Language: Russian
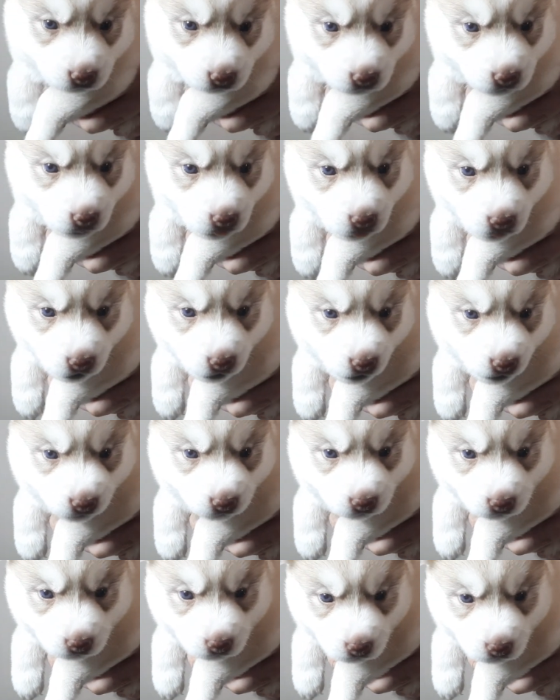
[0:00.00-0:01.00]
мы назвали,
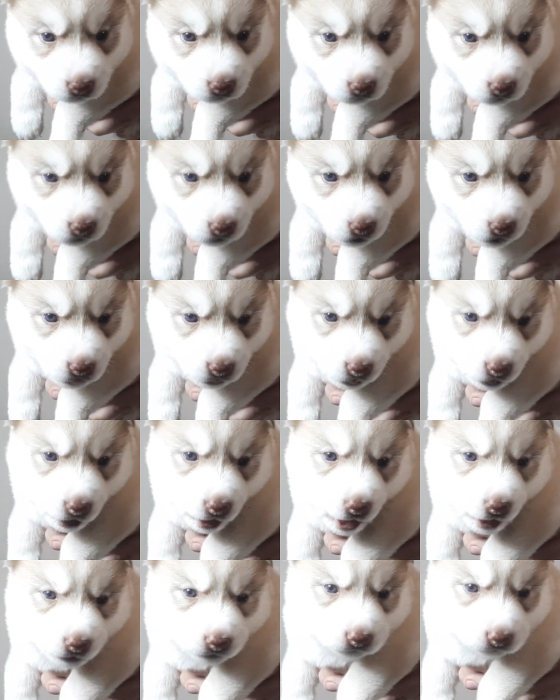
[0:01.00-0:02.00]
вы же знаете,
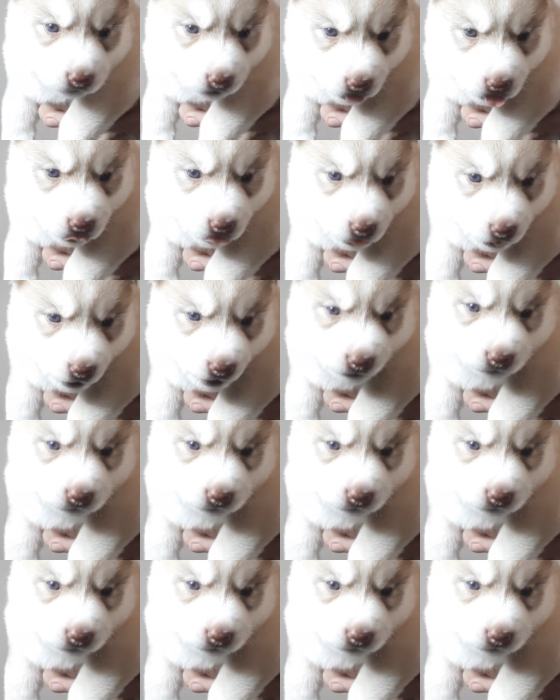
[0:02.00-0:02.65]
да, что у нас